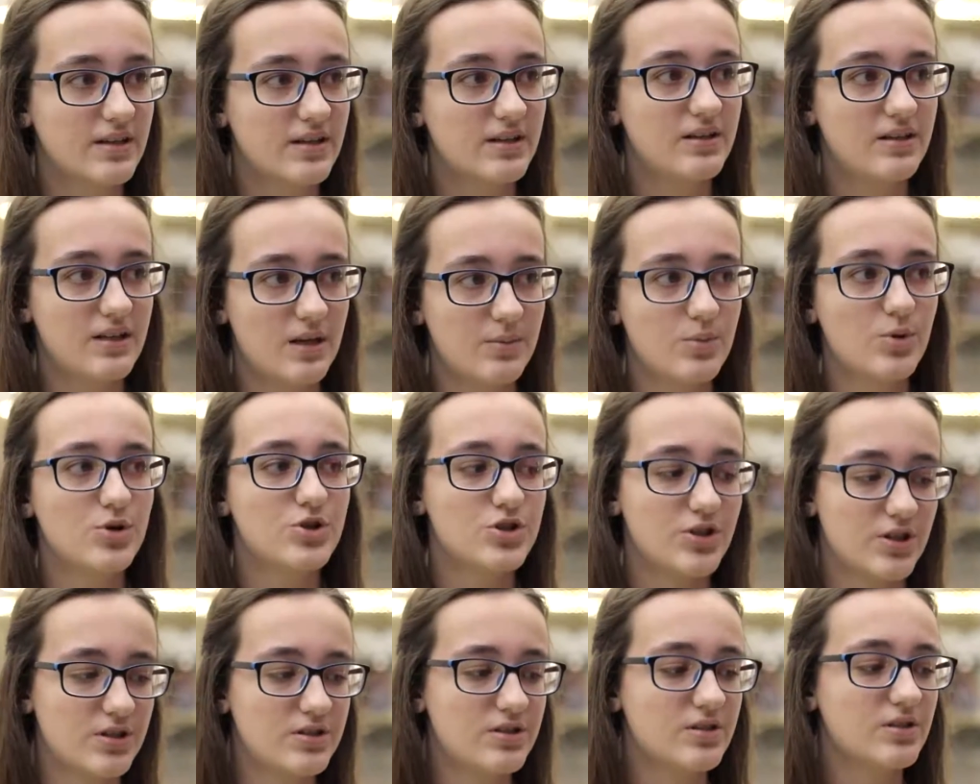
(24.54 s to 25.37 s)
и я бы
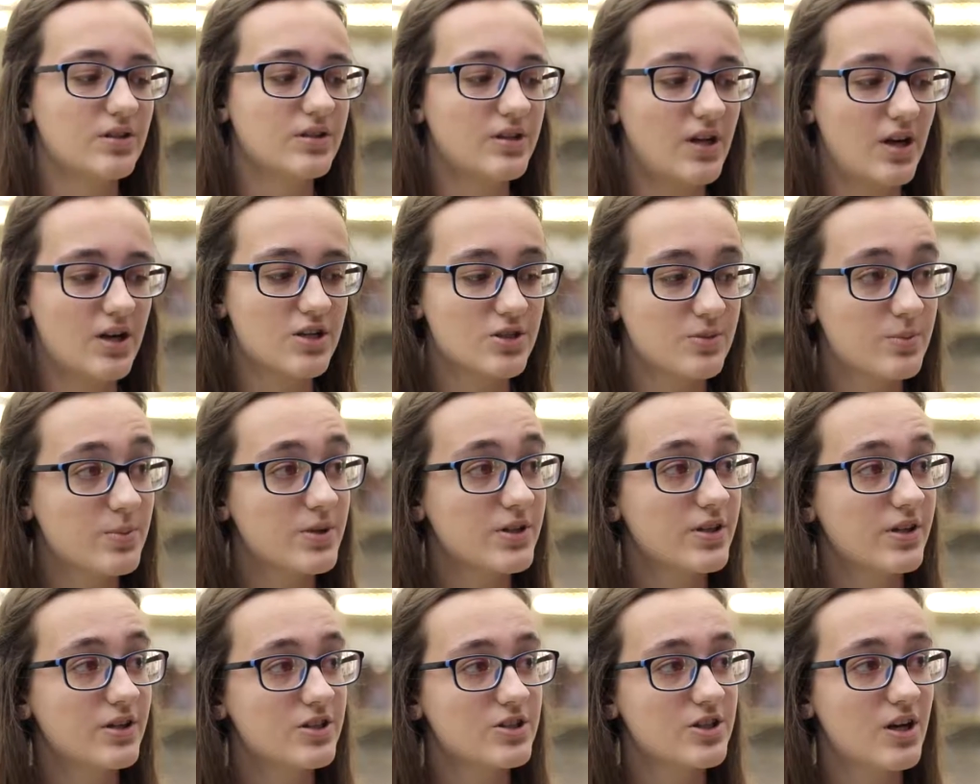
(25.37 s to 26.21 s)
очень хотела дальше
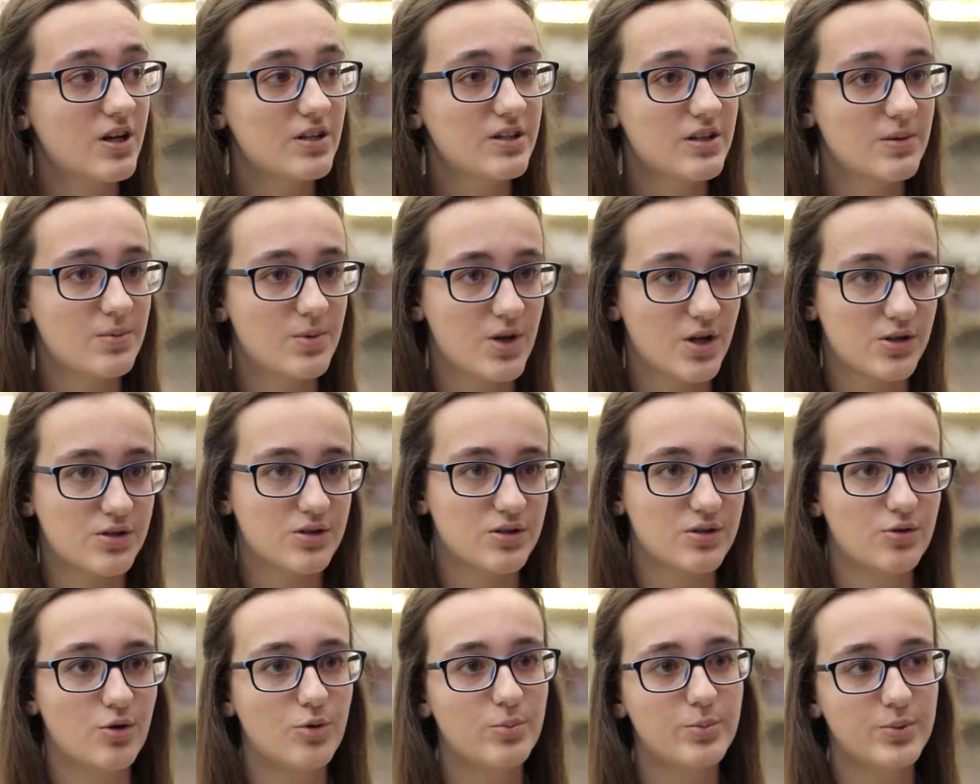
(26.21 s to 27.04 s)
продолжать
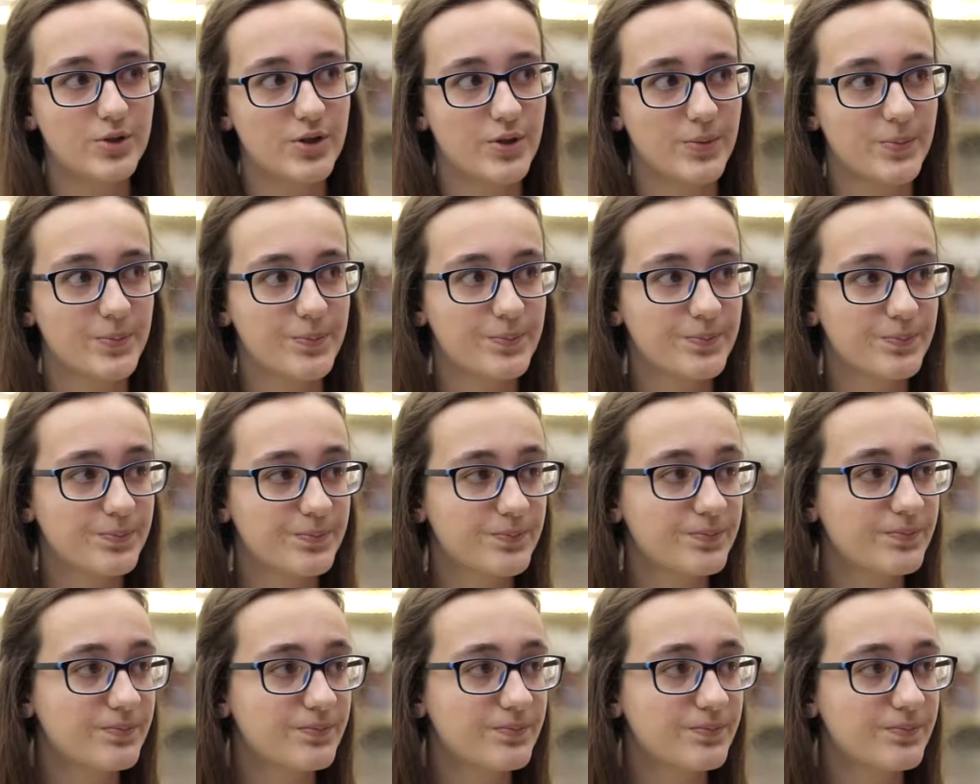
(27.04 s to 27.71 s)
набираться опытом.